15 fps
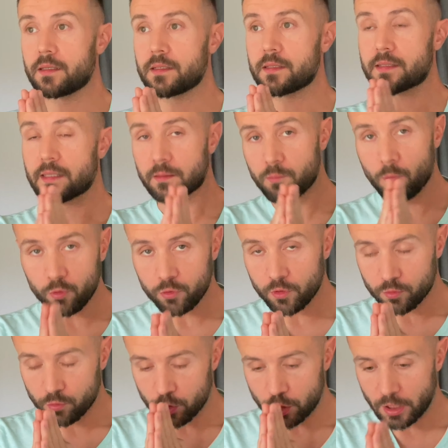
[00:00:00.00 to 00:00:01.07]
Cette montre
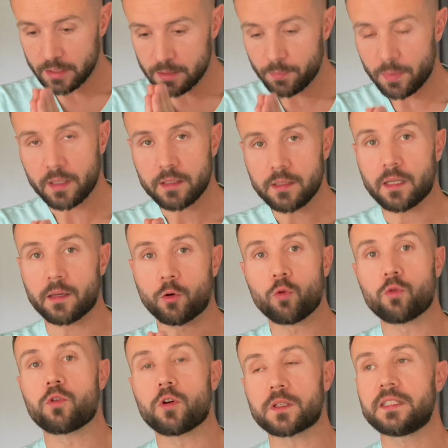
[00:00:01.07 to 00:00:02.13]
de Charlie Paris, la
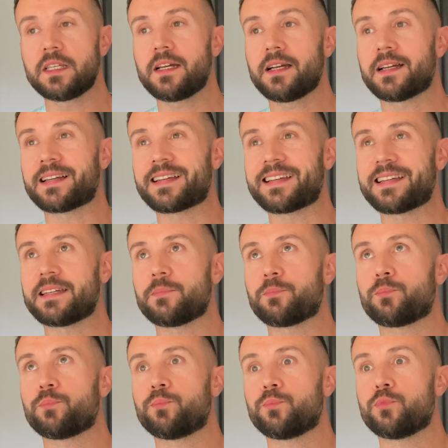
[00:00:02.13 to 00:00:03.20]
Concordia,
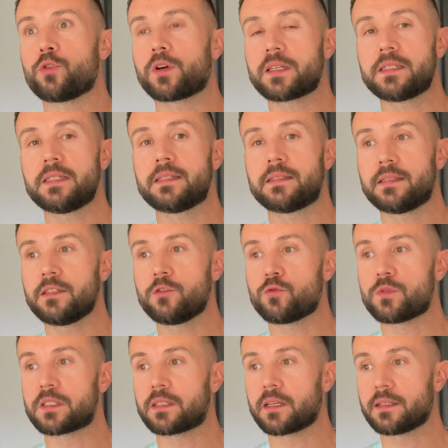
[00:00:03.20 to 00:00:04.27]
peut résister
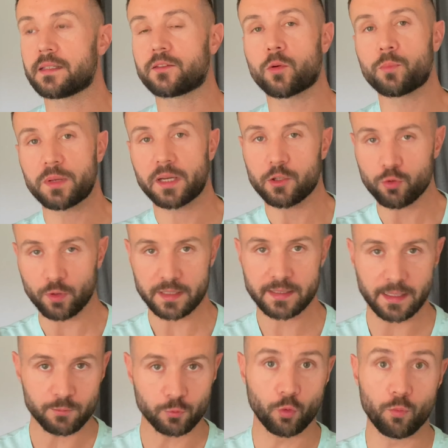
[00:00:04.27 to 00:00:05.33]
jusqu'à des températures
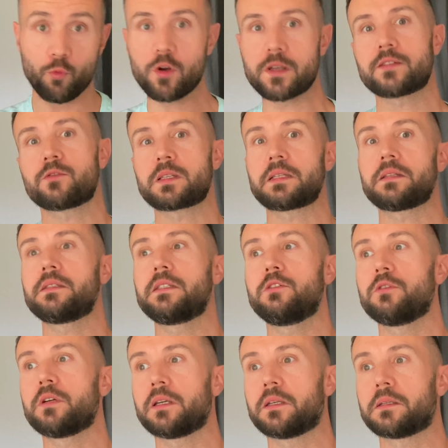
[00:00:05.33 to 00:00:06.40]
extrêmes de moins 70
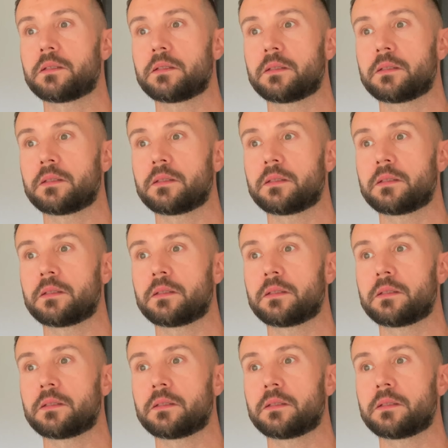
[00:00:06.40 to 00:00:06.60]
degrés.